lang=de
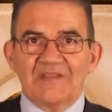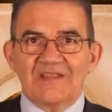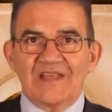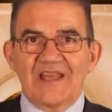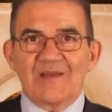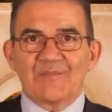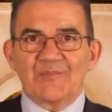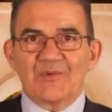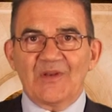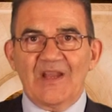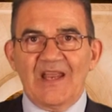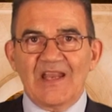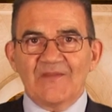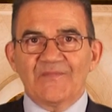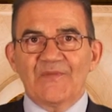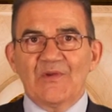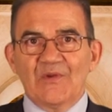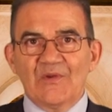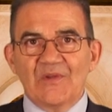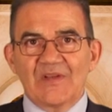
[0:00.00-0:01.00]
Mit ein paar
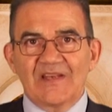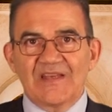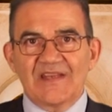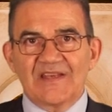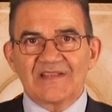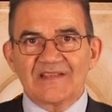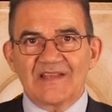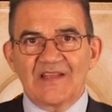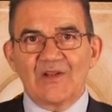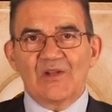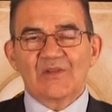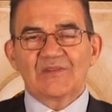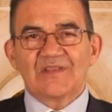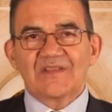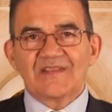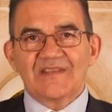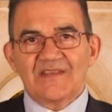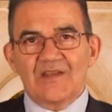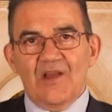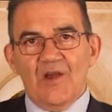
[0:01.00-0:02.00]
einfachen Klicks
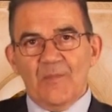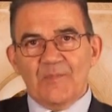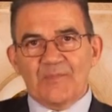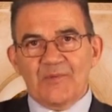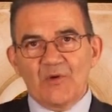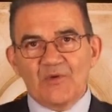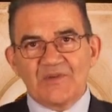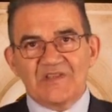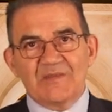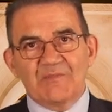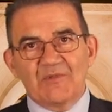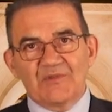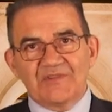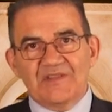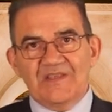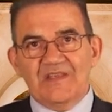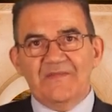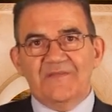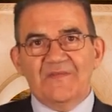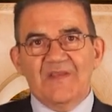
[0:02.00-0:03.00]
erhalten Sie
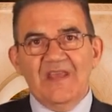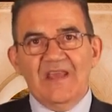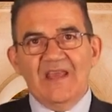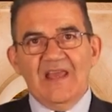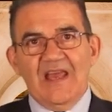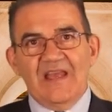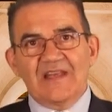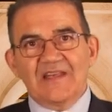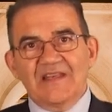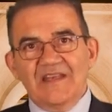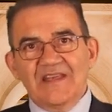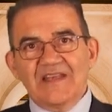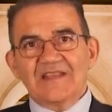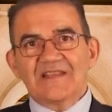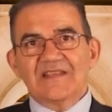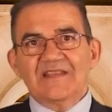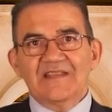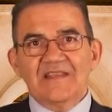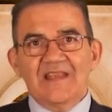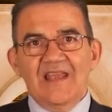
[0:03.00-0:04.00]
approximativ einen
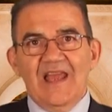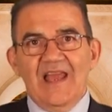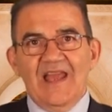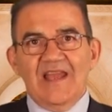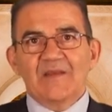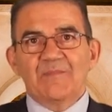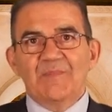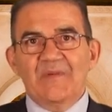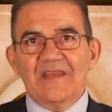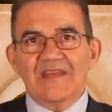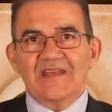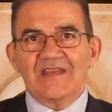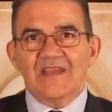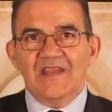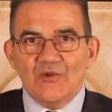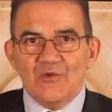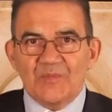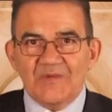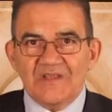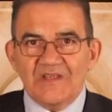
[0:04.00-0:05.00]
ersten Einblick
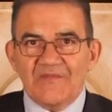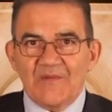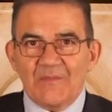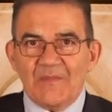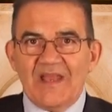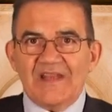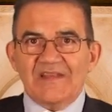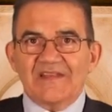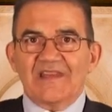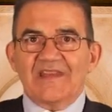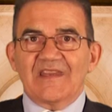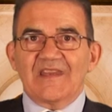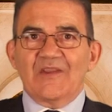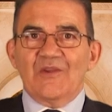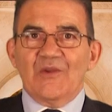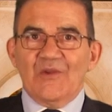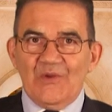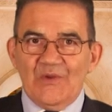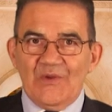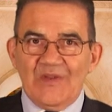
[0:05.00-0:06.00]
über die
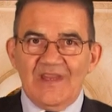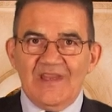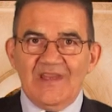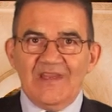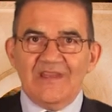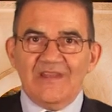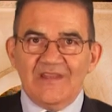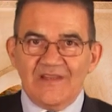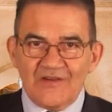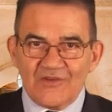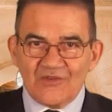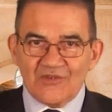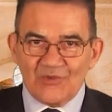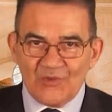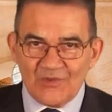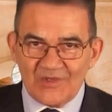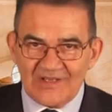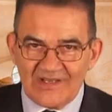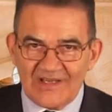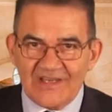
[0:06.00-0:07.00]
vermeintliche Höhe Ihrer
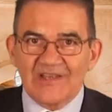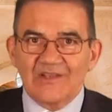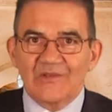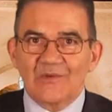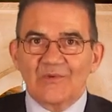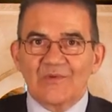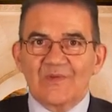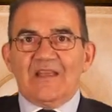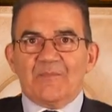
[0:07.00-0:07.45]
Steuerrechnung.